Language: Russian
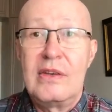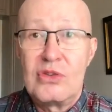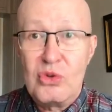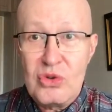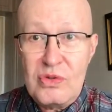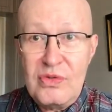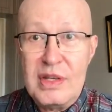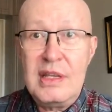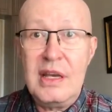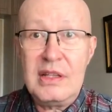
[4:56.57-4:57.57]
Что же
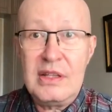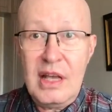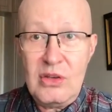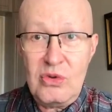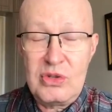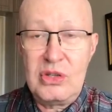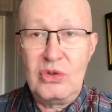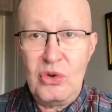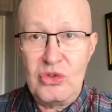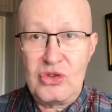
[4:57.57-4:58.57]
вы не отдаете
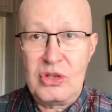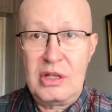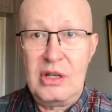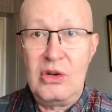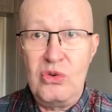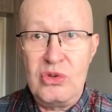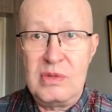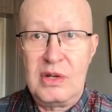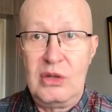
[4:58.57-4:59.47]
должное людям,